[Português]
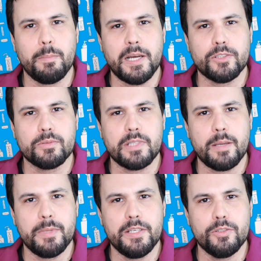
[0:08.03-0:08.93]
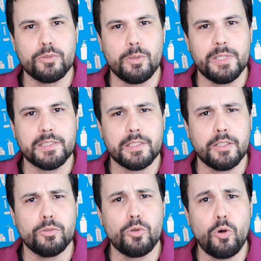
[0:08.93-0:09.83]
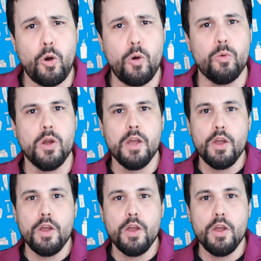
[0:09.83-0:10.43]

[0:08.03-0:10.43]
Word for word: mais um Cyber News começando com